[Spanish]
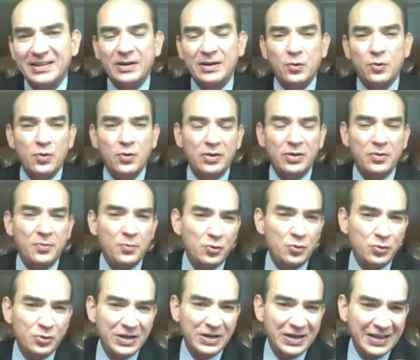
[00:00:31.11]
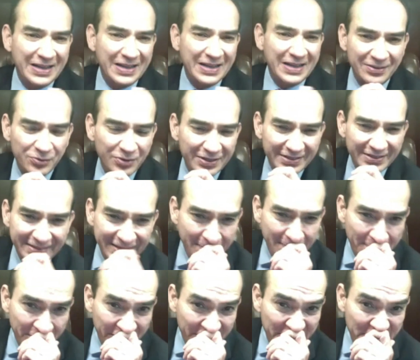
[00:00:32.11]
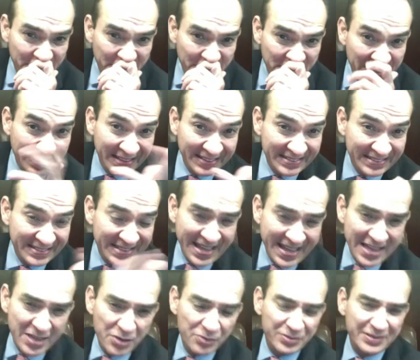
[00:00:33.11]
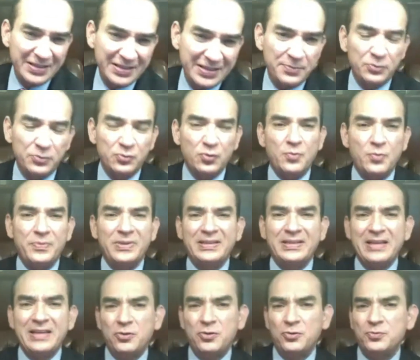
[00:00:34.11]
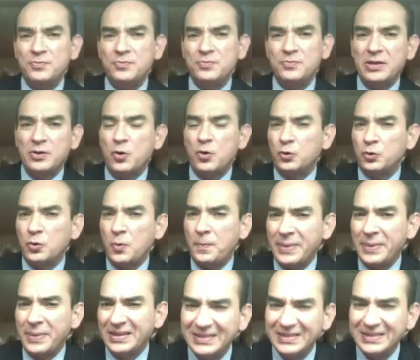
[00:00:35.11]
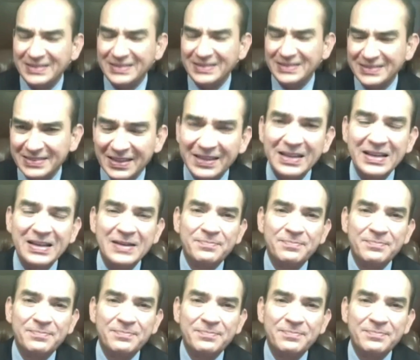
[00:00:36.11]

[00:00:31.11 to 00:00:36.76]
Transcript: recuerdo mucho el caso hace aproximadamente 15 años que tenemos documentado un médico ortopedista